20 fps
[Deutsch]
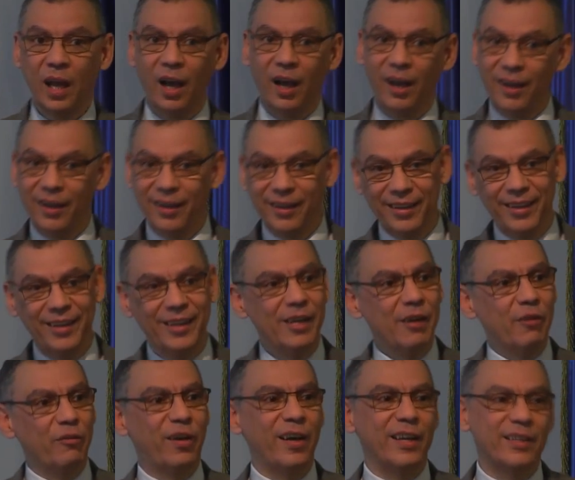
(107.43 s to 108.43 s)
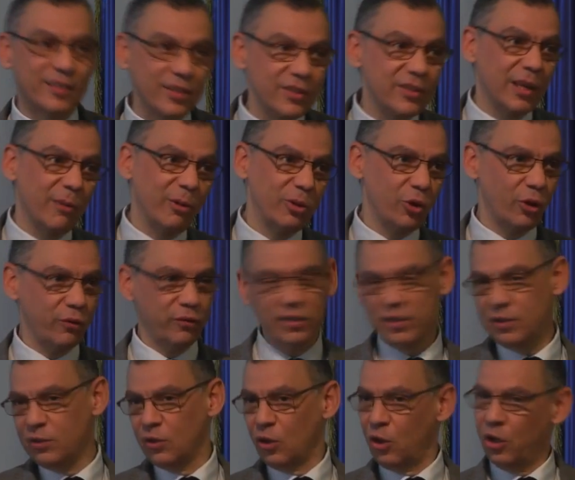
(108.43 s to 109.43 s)
Äh, falls Sie es aber doch
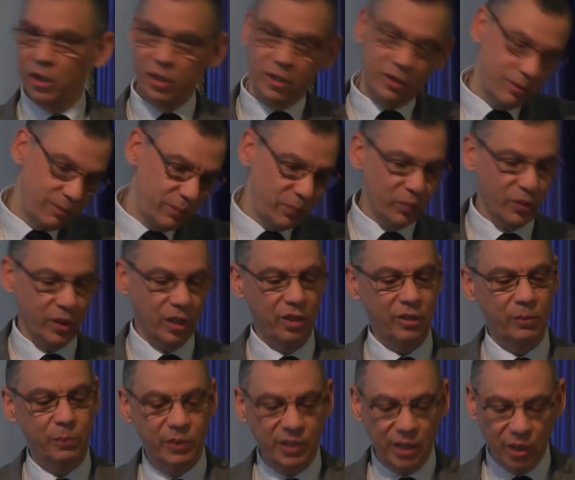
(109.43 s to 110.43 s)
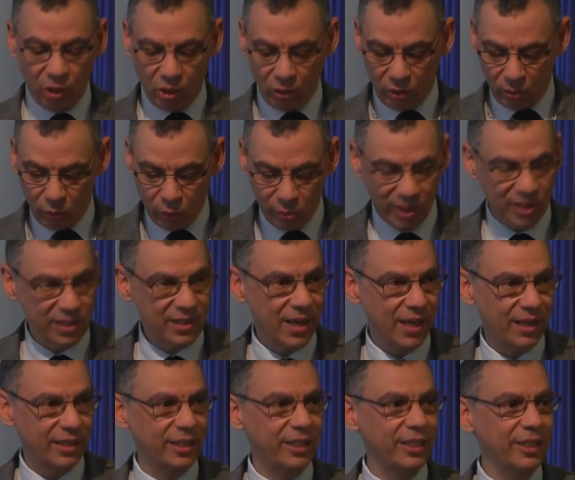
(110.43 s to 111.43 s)
wissen sollten, ich bin ja noch über einen
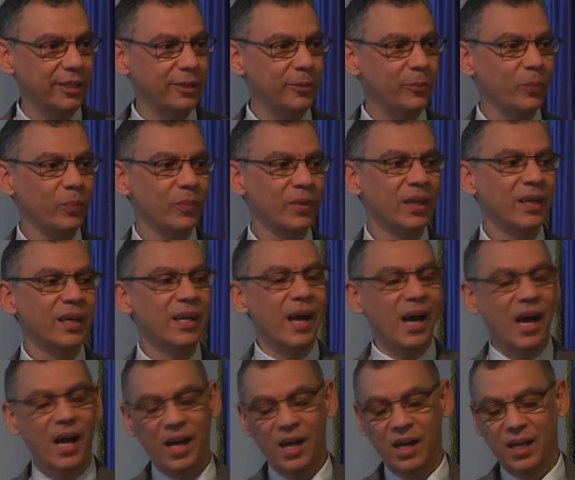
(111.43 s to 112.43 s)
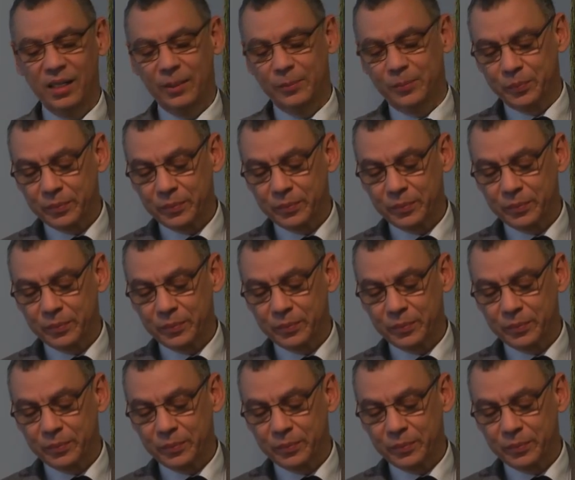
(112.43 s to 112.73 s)
Tag hier. Äh,